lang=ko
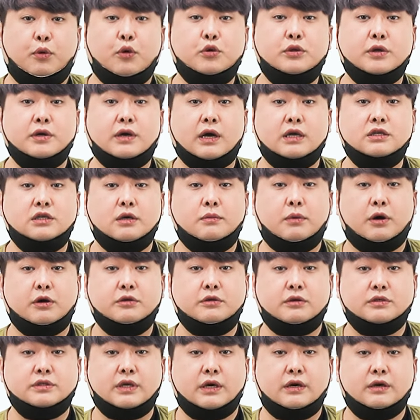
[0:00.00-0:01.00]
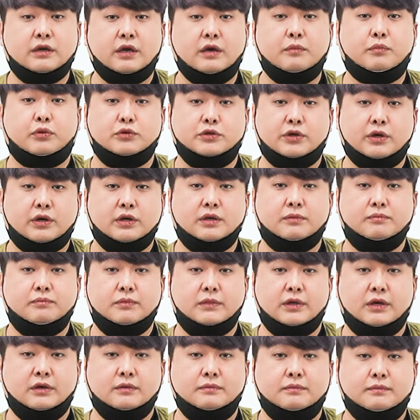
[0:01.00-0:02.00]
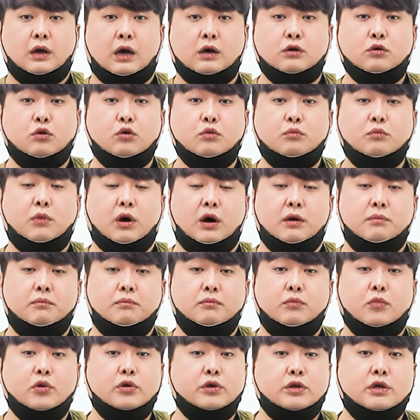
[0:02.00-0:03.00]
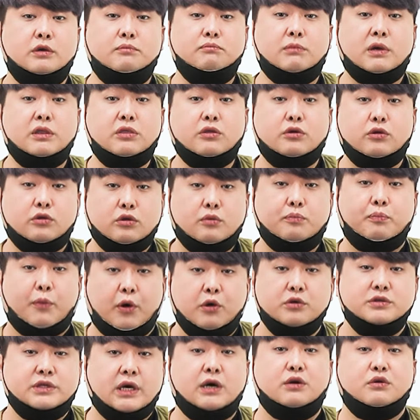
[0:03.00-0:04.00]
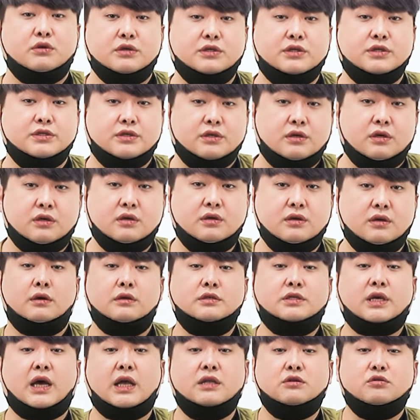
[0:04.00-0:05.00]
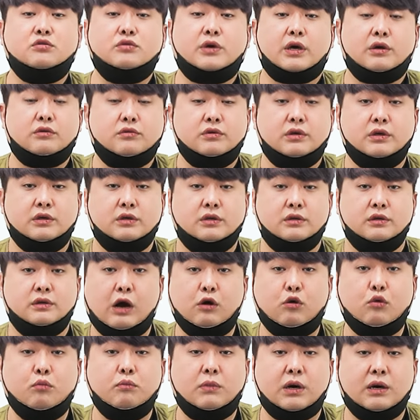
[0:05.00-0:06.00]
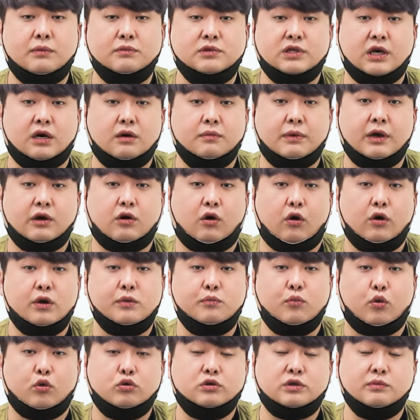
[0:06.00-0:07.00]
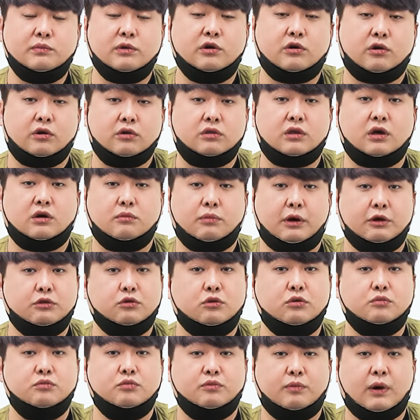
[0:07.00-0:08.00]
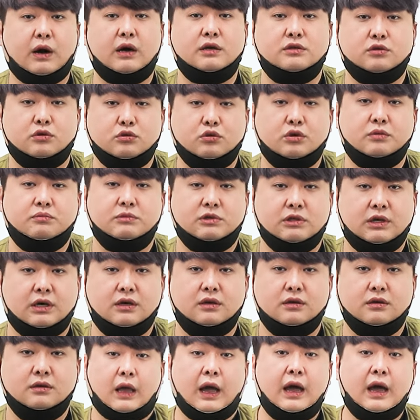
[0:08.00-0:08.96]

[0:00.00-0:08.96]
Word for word: 보드카 처먹은 역사왕의 보차왕입니다. 항공모함, 뭐 이름만 들어도 뽕차오르시죠? 현재 한국 해군은 항공모함 사업에 거의 목숨을 걸었다고 봐도 무방할 정도입니다.